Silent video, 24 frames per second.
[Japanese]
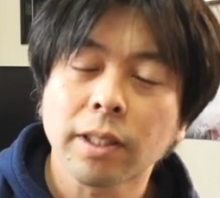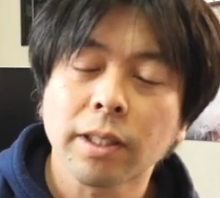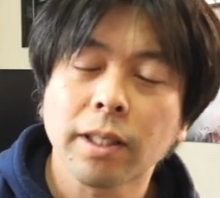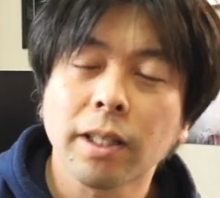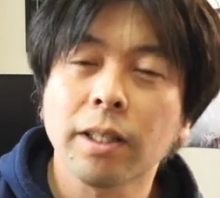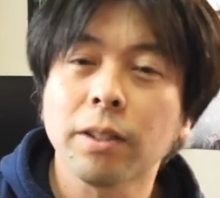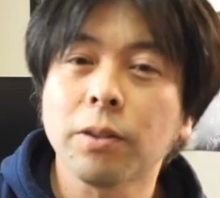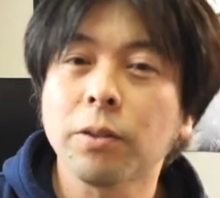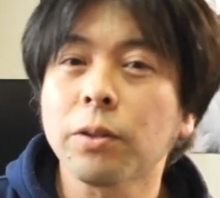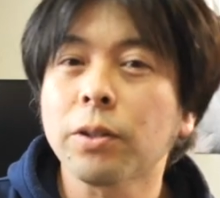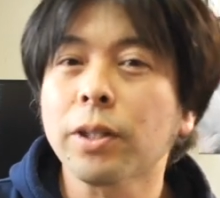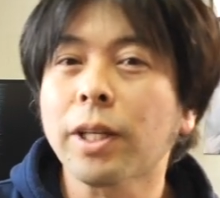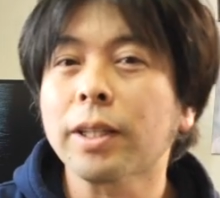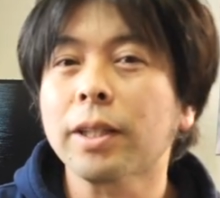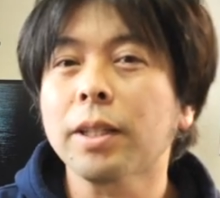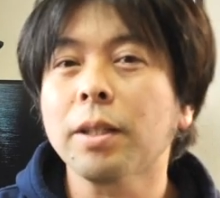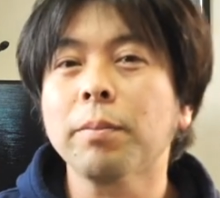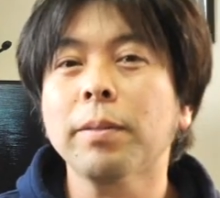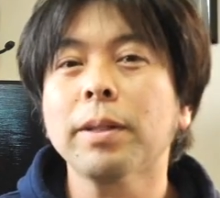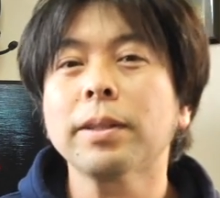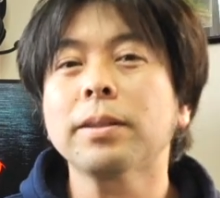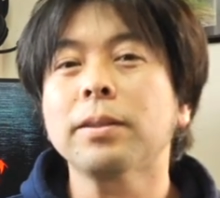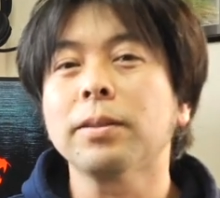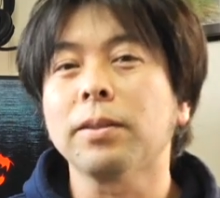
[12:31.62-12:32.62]
えー、いろいろやっ
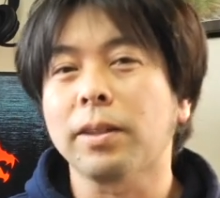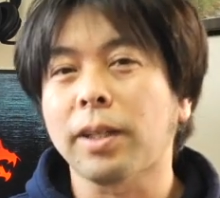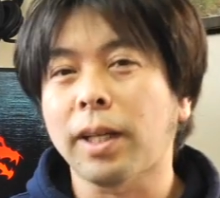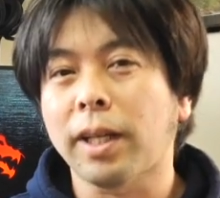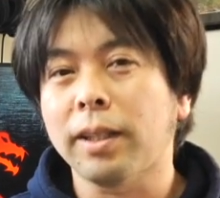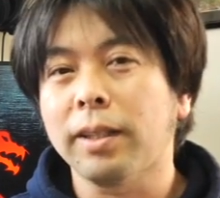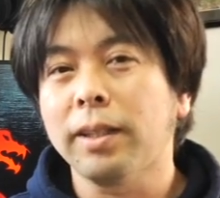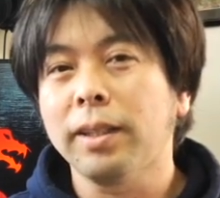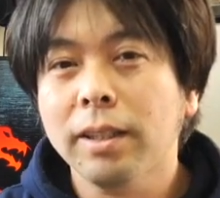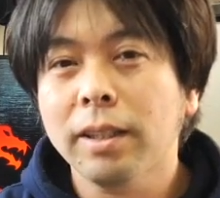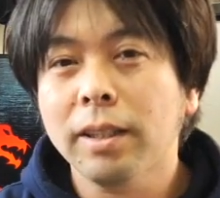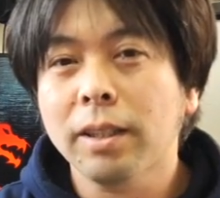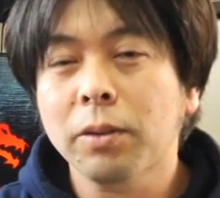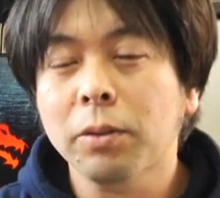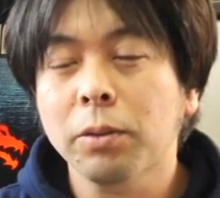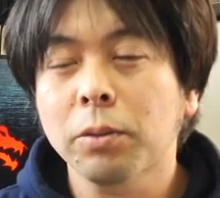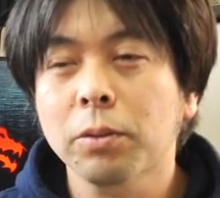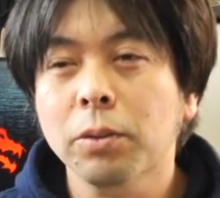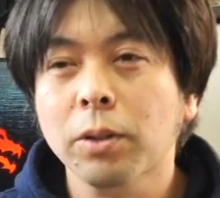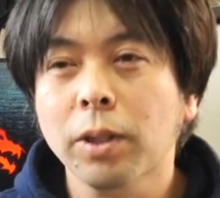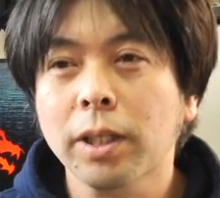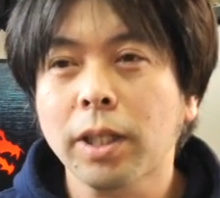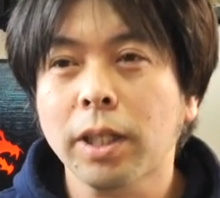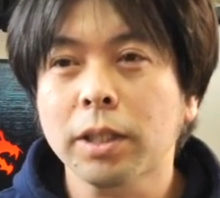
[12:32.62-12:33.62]
てますので、えー、こ
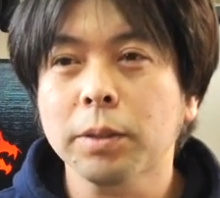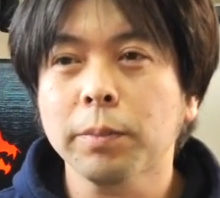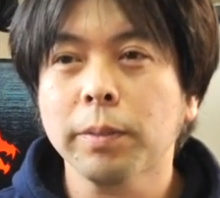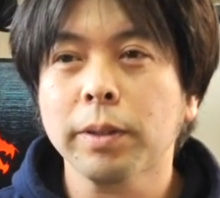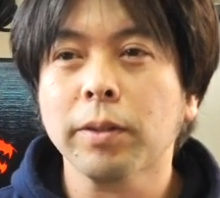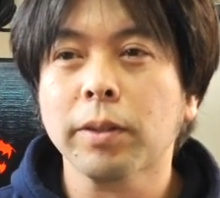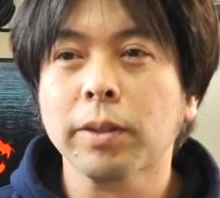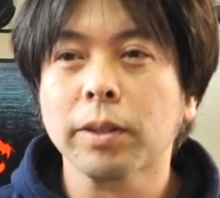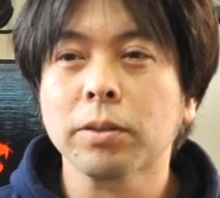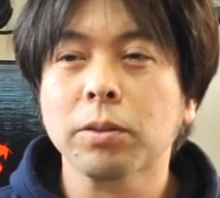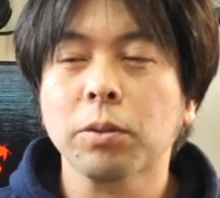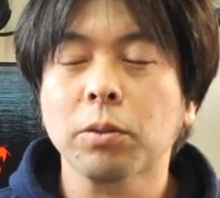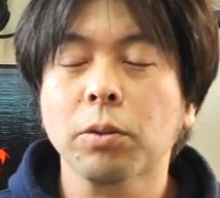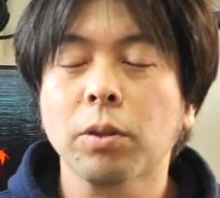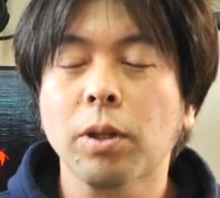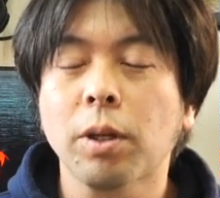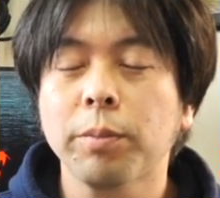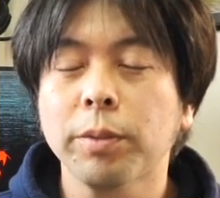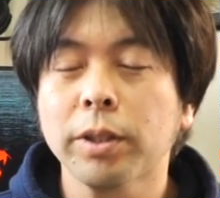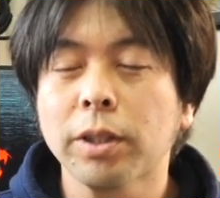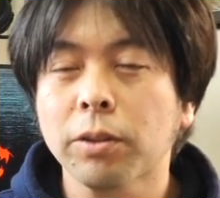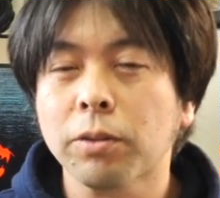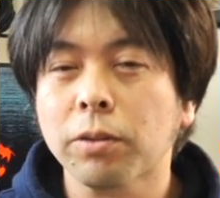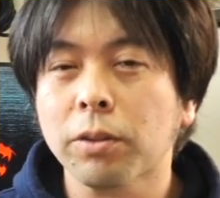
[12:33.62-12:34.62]
の動画で初めて私の動画
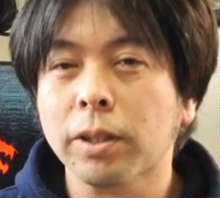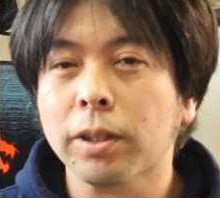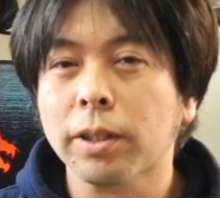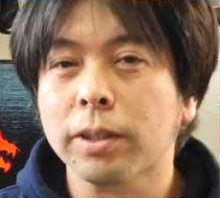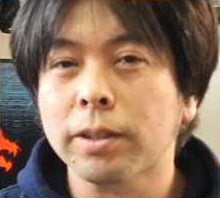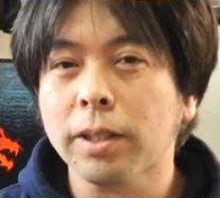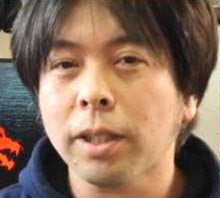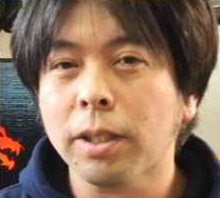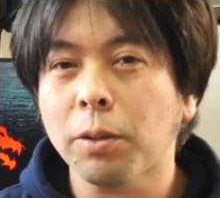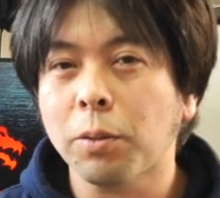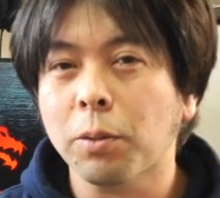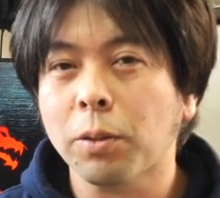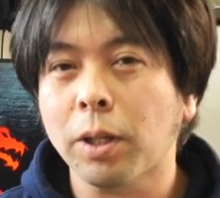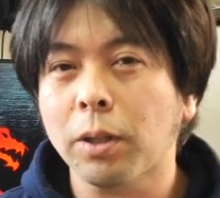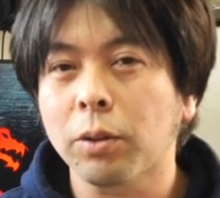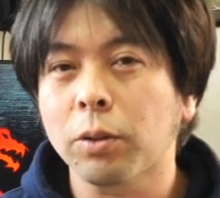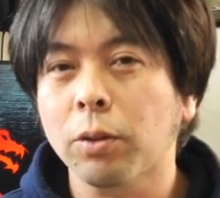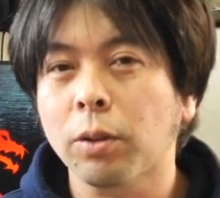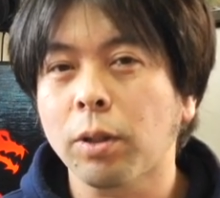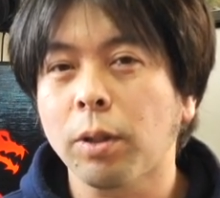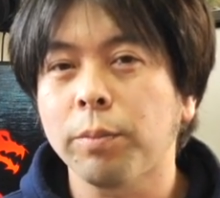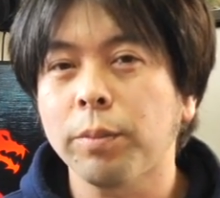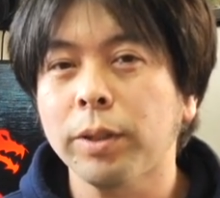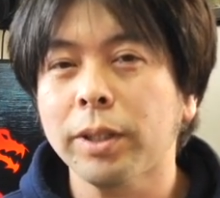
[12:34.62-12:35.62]
を見たという方は、ぜひ他の
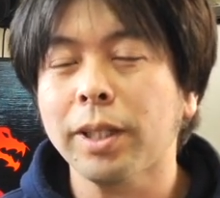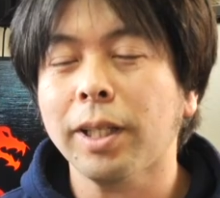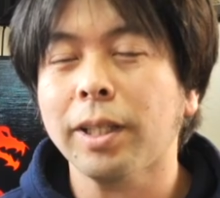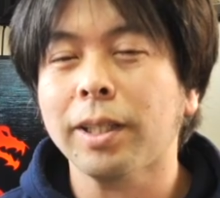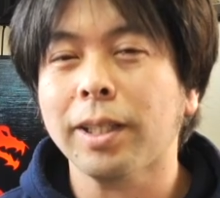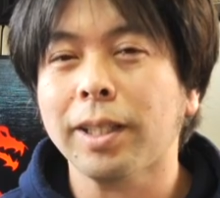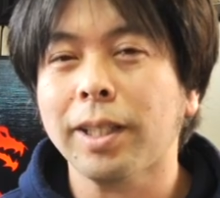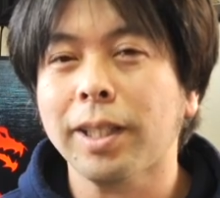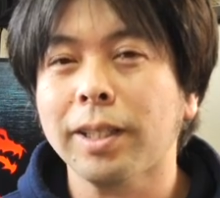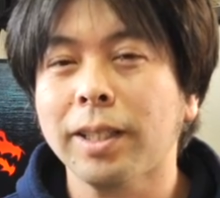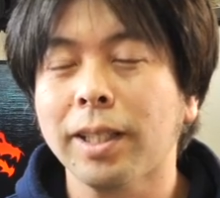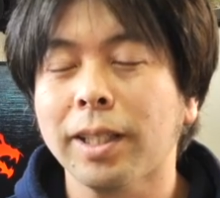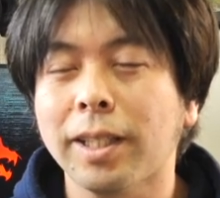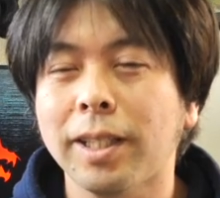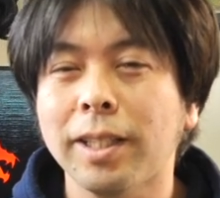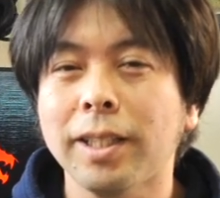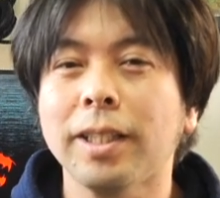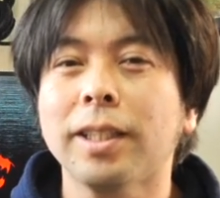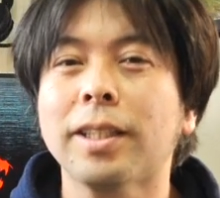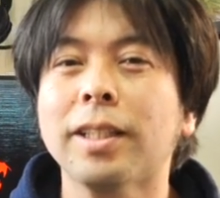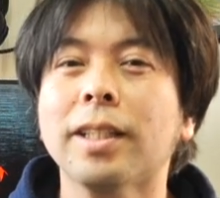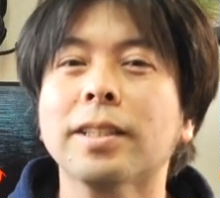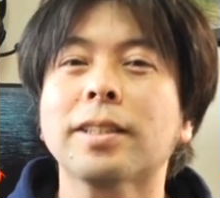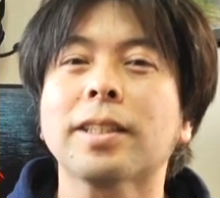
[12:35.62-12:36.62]
動画を見ていただいて、気
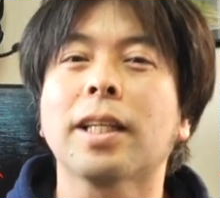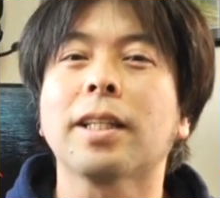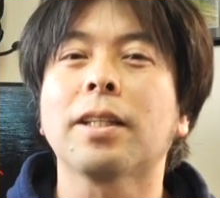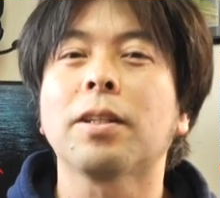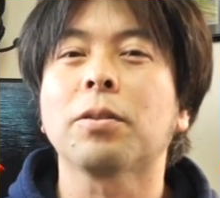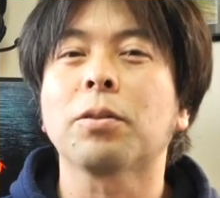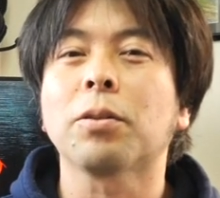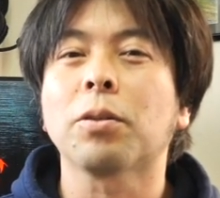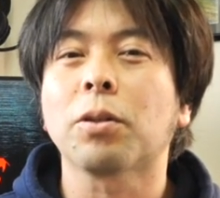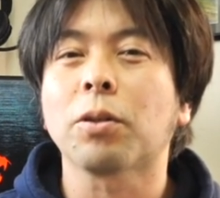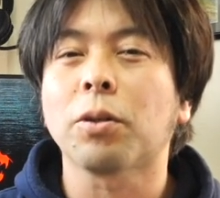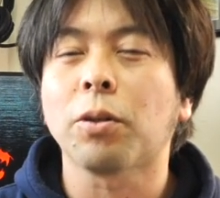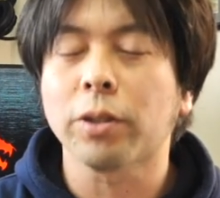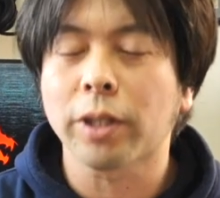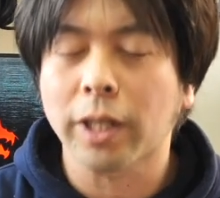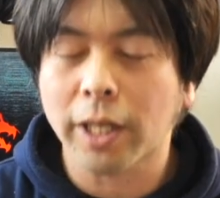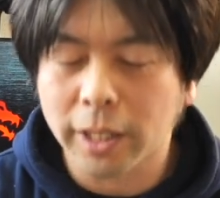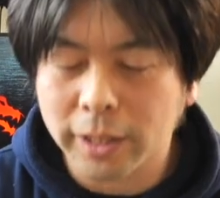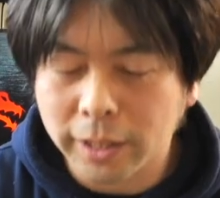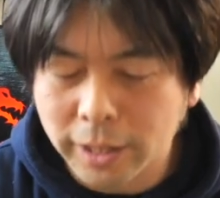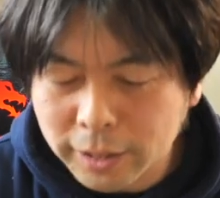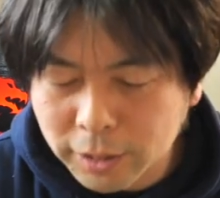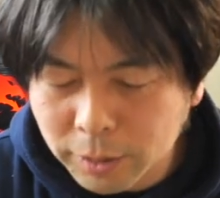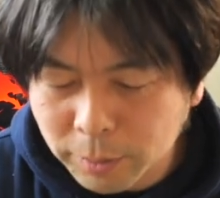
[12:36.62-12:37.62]
に入ったらチャンネル登録をお
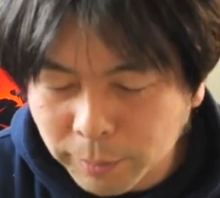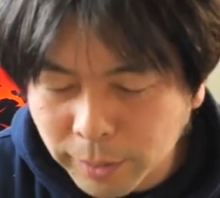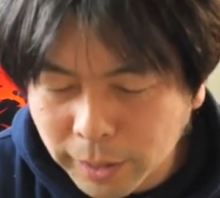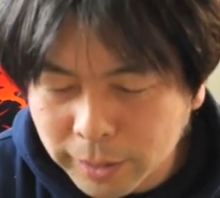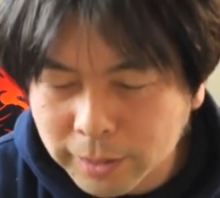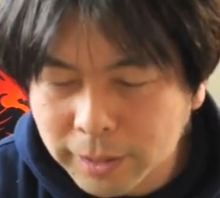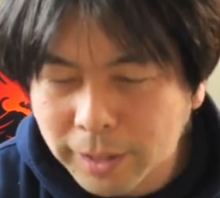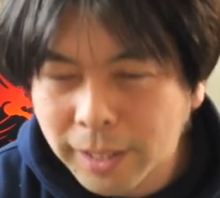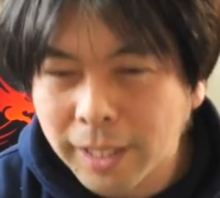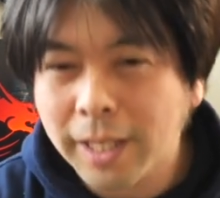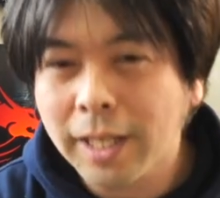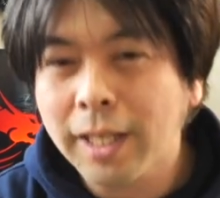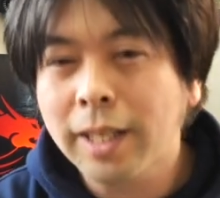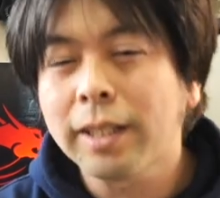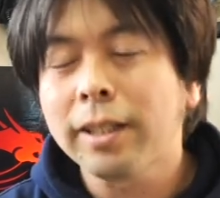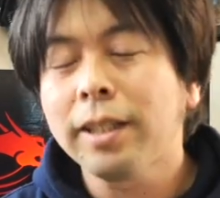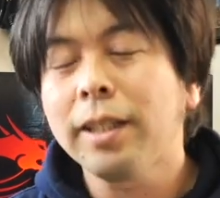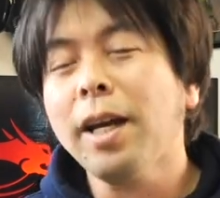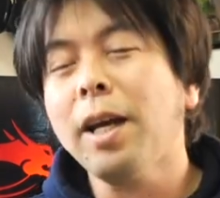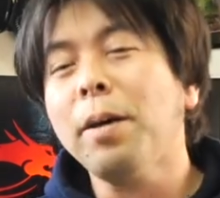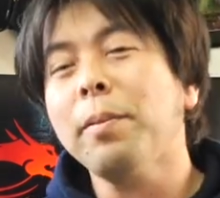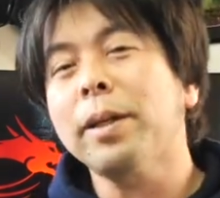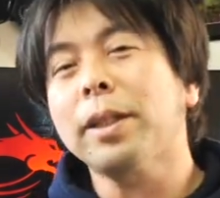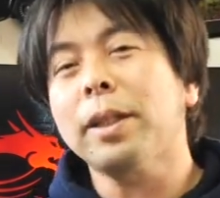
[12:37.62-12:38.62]
願いいたします。
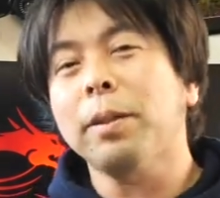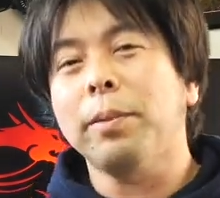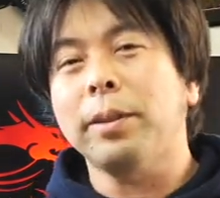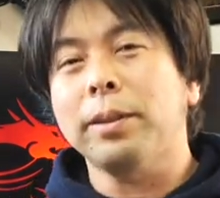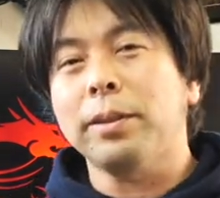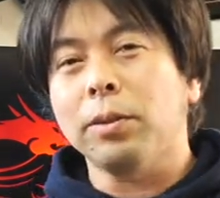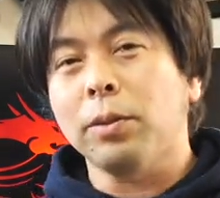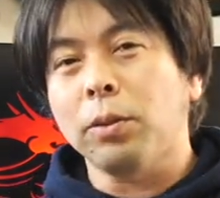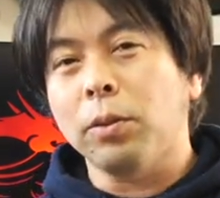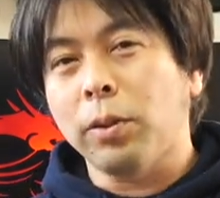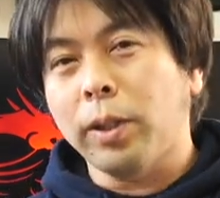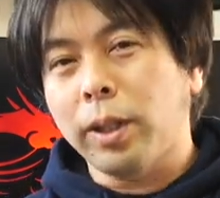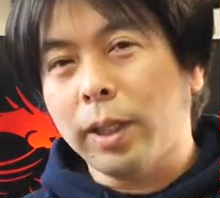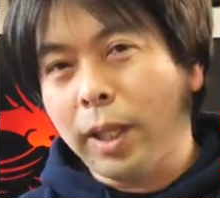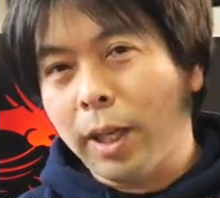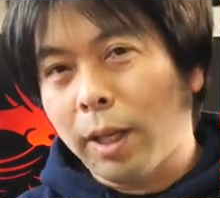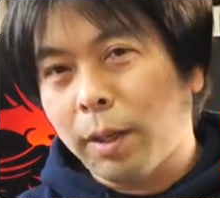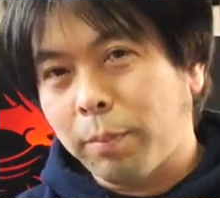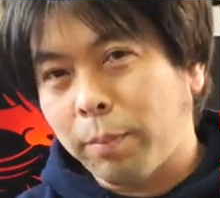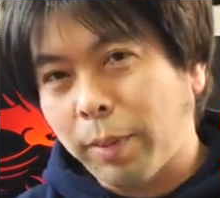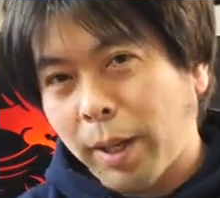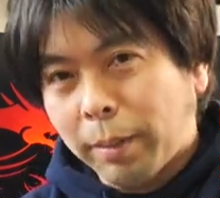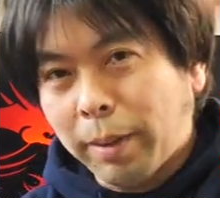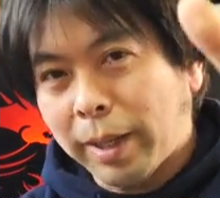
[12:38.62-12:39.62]
ではまた別の動画
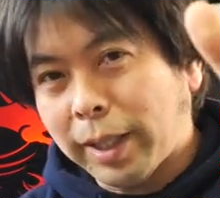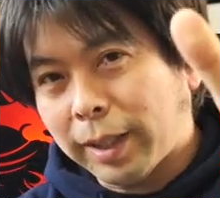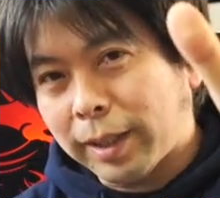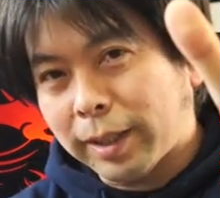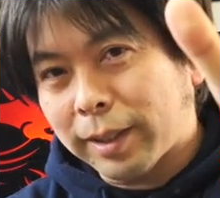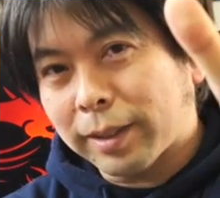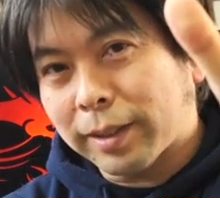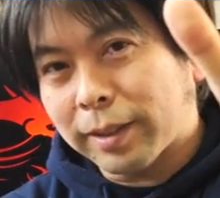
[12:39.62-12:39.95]
で、バイバイ。